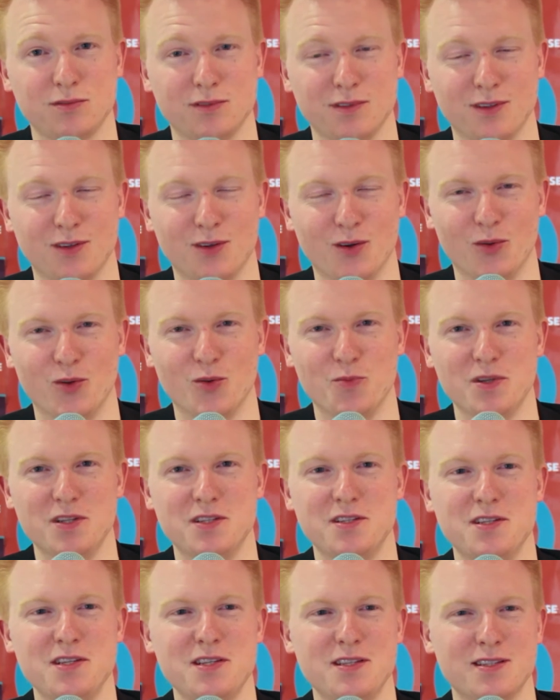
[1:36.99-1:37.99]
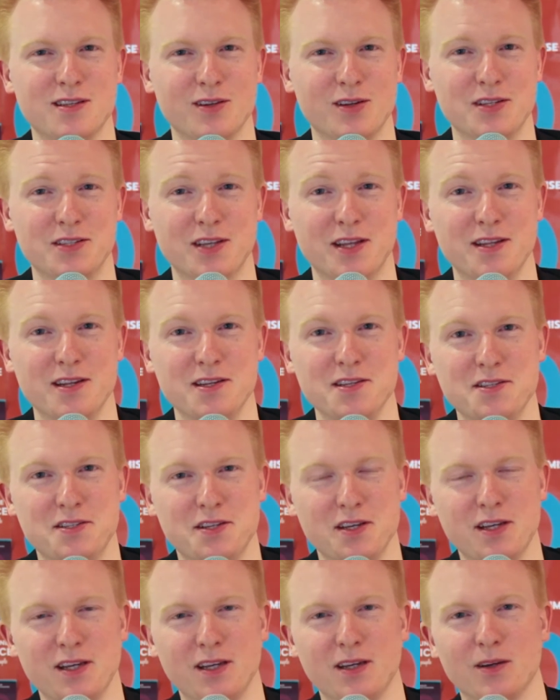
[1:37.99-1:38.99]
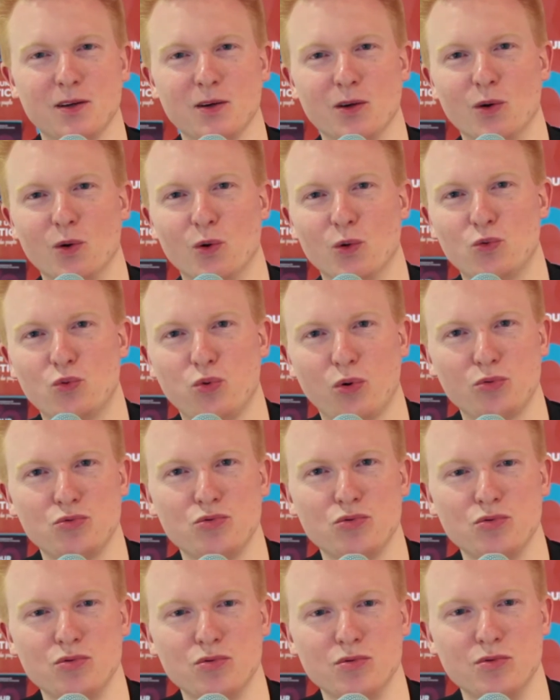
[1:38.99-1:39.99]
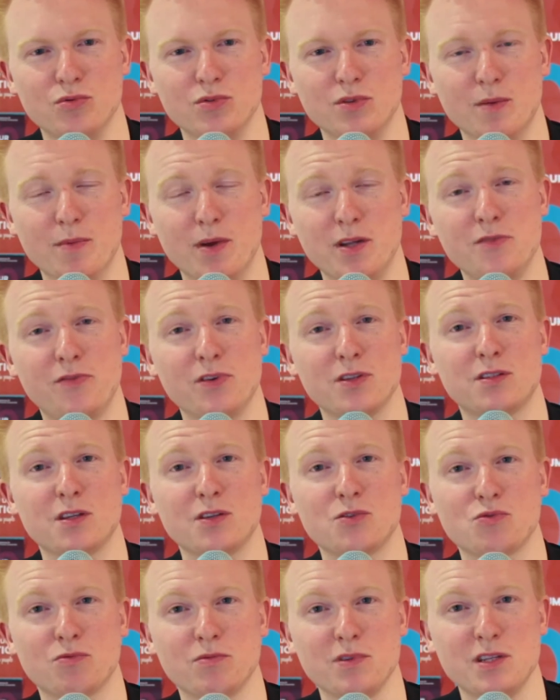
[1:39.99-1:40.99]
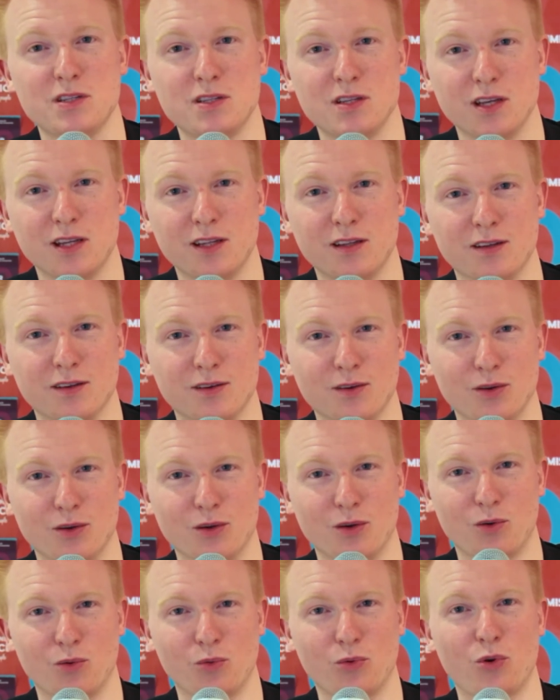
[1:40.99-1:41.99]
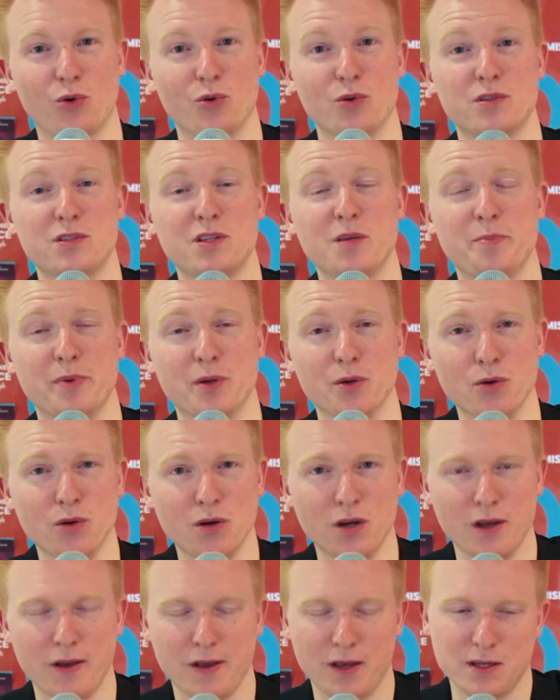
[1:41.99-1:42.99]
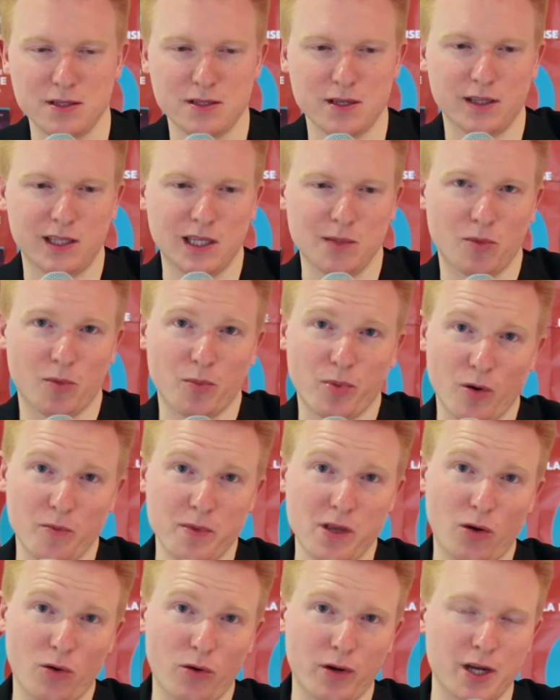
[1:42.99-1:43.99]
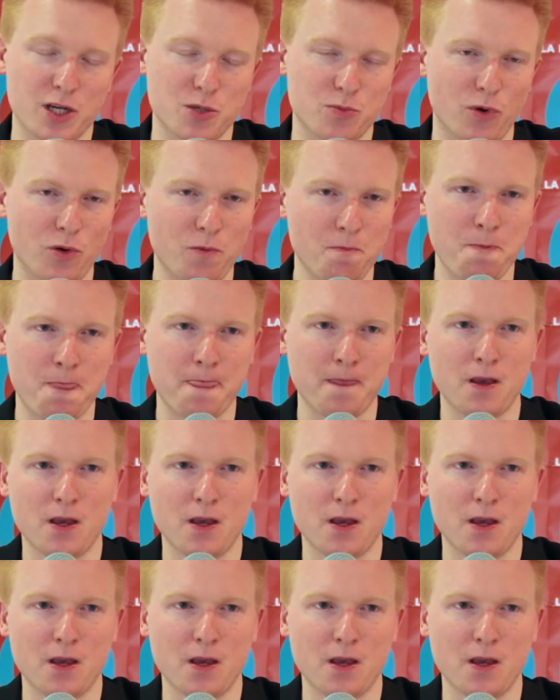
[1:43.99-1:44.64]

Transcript: en 2006, les années lycée, autour des manifestations lycéennes contre le CPE. Ça a été mon premier engagement.